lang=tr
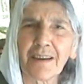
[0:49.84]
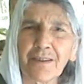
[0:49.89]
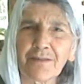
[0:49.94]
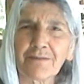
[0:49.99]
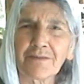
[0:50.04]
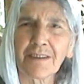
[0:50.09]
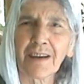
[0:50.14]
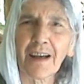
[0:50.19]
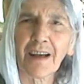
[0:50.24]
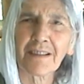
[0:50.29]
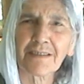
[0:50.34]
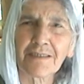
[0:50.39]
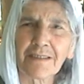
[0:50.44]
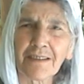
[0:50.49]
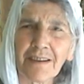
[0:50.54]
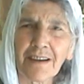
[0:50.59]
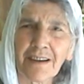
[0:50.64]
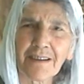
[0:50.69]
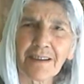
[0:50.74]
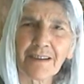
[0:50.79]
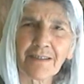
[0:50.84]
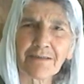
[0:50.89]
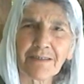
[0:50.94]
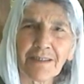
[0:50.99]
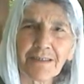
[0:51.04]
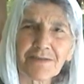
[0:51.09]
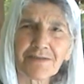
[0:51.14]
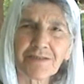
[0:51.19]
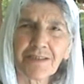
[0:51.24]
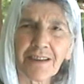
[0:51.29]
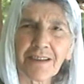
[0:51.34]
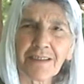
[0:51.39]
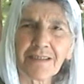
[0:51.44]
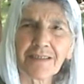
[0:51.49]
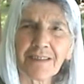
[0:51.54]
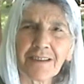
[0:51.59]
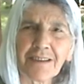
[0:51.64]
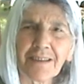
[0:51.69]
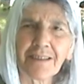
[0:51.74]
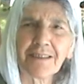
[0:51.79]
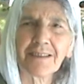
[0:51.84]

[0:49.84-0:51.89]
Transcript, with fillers: evde aldılar, evde şey etti.